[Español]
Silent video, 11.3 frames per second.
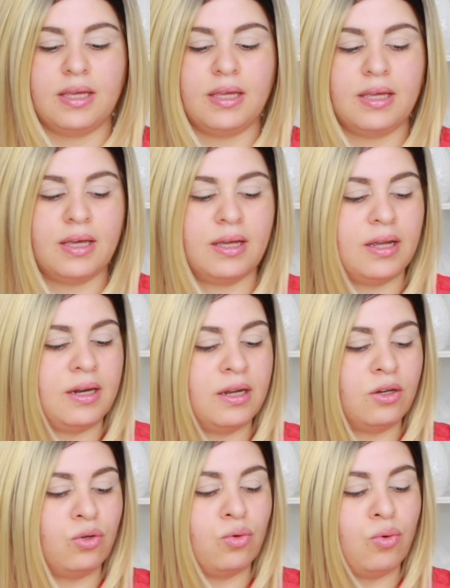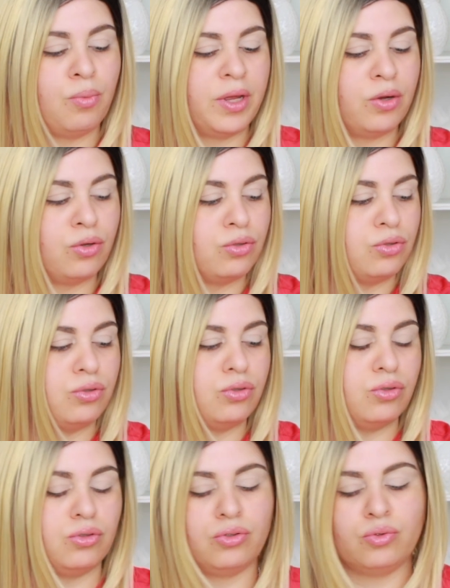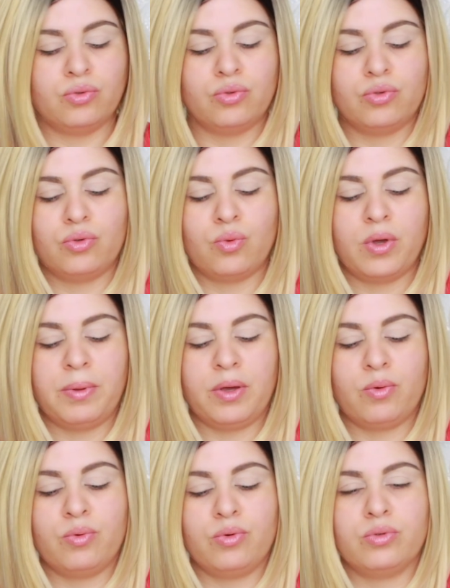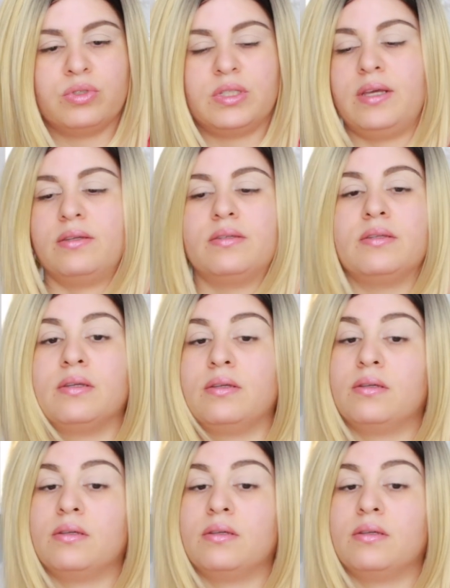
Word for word: y es en el número 916.